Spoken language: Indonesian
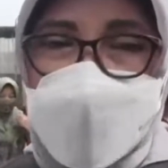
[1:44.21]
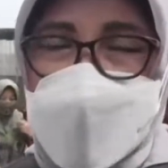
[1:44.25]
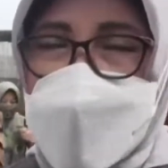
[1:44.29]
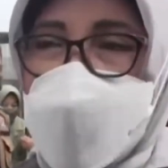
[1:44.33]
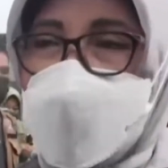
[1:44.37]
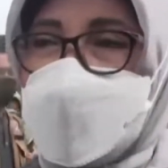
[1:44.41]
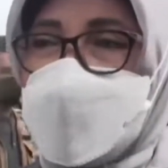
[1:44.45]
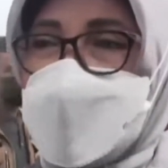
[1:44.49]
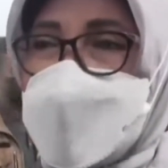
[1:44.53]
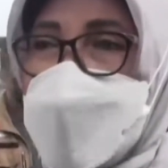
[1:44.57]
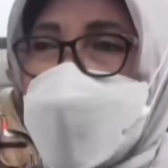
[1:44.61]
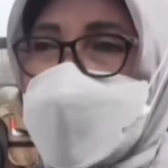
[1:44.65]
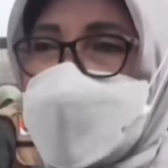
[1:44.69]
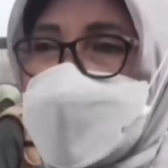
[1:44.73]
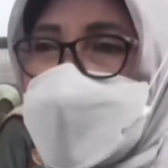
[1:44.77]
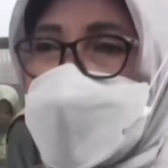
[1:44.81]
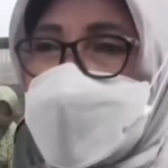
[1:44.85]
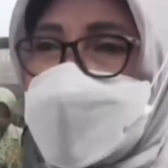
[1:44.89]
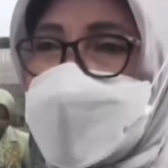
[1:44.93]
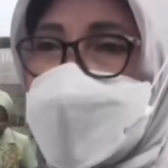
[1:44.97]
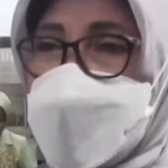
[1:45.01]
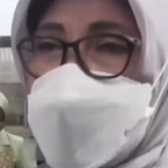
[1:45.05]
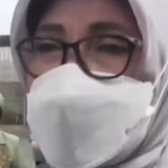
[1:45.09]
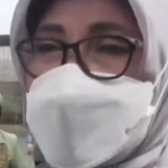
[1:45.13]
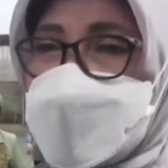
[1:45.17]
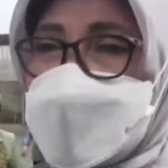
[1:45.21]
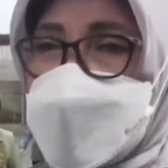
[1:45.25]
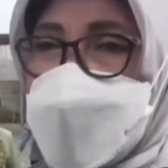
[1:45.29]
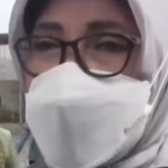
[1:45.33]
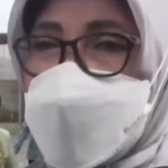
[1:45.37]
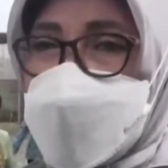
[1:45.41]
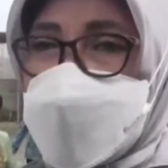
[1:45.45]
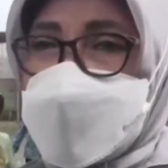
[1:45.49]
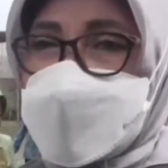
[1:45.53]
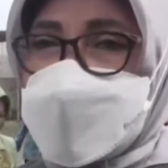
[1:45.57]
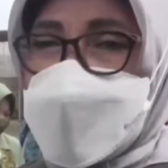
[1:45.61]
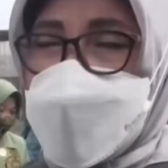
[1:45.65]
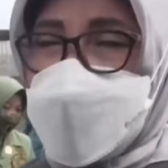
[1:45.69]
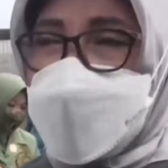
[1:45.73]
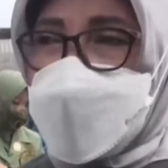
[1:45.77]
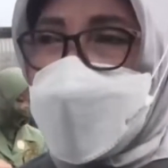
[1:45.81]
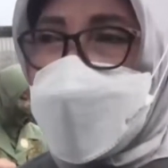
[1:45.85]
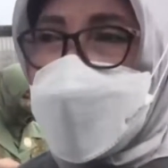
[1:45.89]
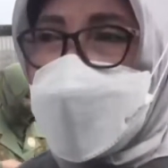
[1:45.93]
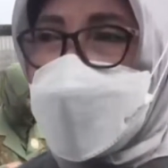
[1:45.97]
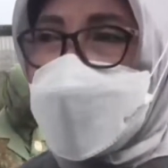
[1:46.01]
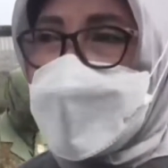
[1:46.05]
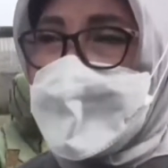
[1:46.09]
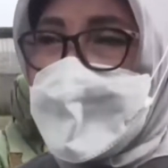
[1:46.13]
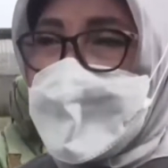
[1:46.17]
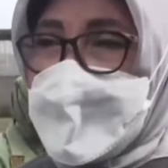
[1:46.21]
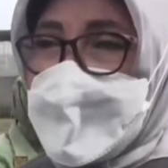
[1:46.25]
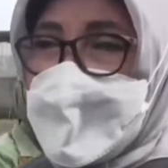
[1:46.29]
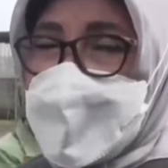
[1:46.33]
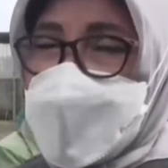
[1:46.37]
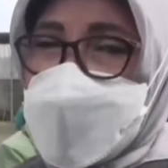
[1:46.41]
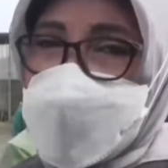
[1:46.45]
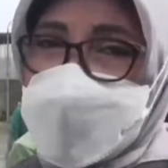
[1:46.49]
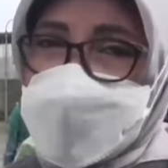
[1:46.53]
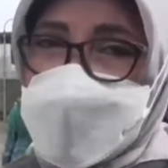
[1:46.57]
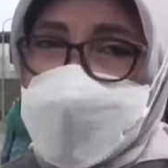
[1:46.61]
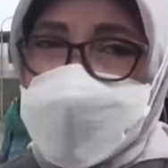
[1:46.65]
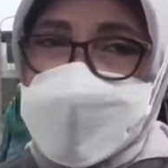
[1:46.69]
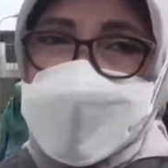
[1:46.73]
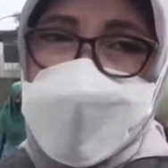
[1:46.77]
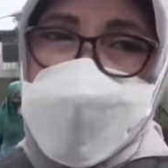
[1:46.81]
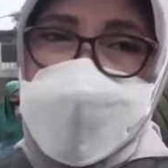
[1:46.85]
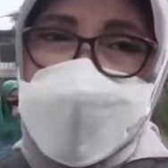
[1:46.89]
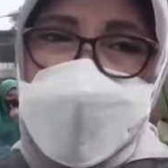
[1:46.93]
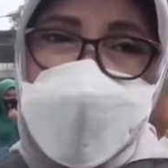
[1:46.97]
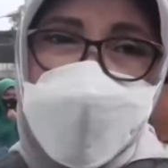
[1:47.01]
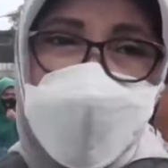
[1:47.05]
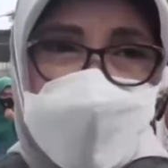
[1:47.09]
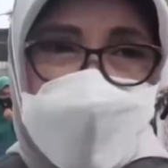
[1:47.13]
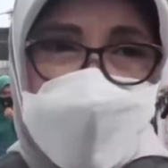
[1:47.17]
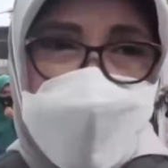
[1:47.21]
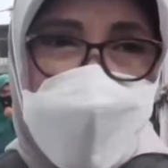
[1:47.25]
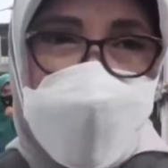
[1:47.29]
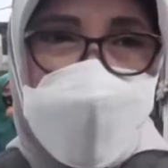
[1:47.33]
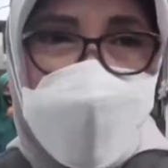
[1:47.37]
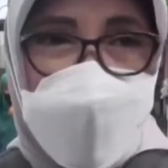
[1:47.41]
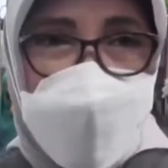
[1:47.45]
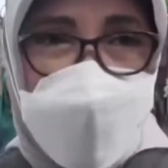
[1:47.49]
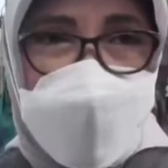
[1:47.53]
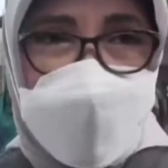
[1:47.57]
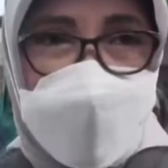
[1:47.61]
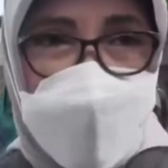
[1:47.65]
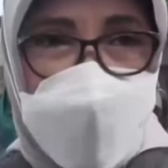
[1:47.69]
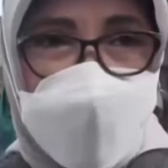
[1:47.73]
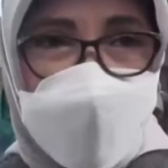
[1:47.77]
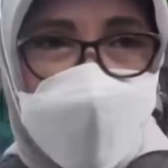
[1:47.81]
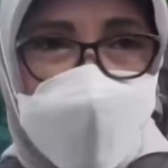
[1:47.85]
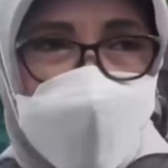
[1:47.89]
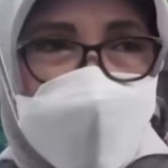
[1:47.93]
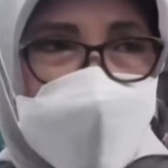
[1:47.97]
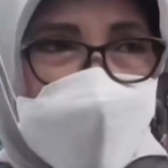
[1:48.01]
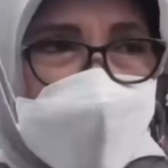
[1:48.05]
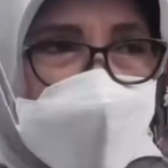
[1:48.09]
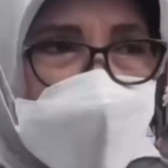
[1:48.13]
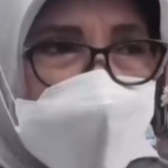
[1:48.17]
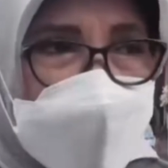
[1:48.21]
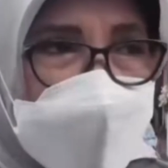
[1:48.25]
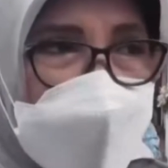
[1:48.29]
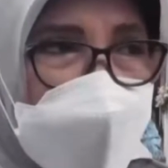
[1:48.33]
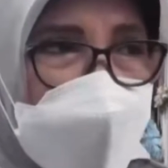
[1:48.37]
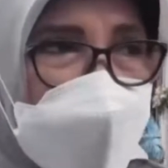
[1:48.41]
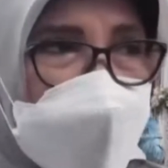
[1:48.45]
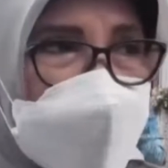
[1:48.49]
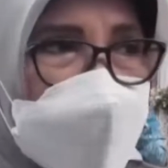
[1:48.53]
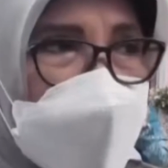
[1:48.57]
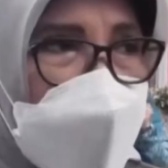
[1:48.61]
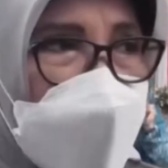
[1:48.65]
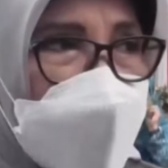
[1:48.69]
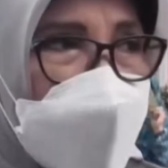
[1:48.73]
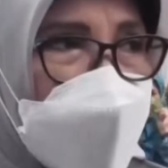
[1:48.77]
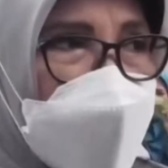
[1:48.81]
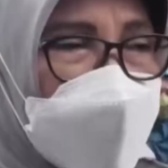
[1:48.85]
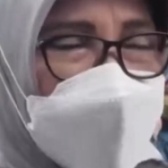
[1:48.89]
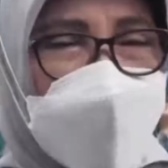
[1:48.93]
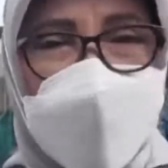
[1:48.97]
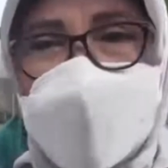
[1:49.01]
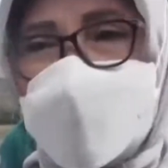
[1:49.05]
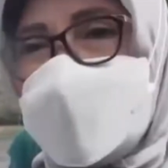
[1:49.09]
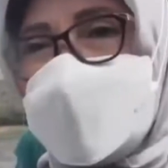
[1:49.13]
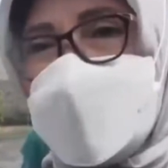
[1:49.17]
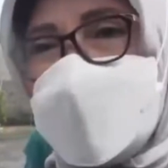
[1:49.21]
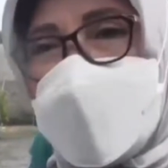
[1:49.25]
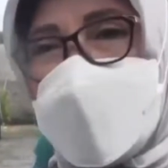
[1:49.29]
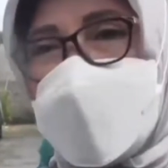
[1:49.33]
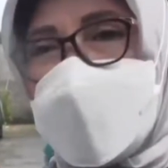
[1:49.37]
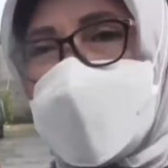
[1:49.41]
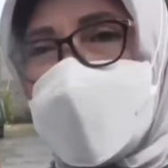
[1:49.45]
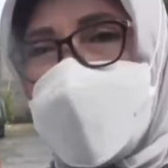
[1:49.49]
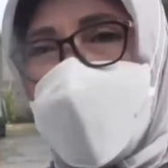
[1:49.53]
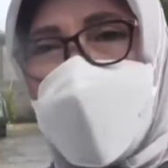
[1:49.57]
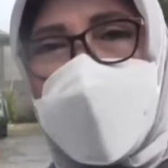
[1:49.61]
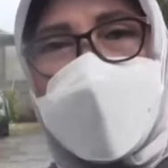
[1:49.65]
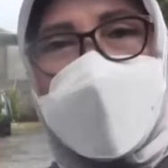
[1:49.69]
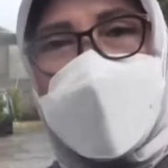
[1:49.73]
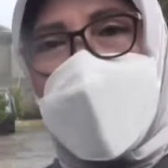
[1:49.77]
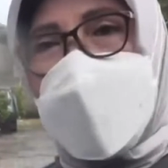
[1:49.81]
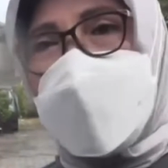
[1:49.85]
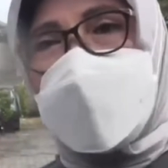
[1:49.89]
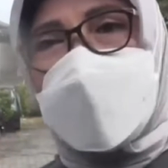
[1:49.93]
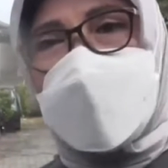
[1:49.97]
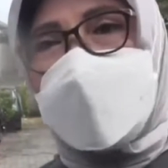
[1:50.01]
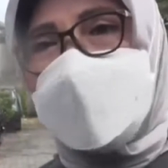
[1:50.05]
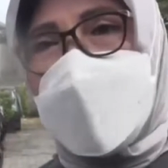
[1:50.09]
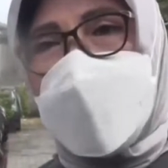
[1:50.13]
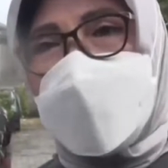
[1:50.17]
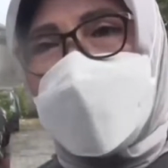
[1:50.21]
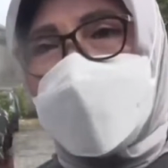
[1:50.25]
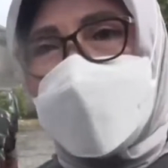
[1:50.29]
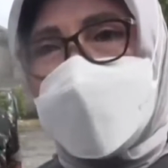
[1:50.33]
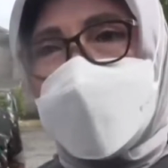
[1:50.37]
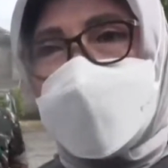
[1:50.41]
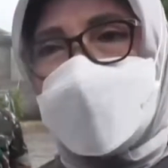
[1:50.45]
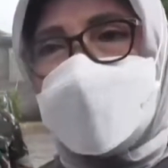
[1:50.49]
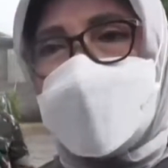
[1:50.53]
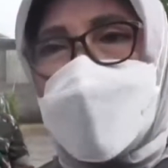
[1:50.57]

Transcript: Mudah-mudahan saja jangan sampai eh, terjadi lonjakan atau jangan sampai muncul gelombang kembali.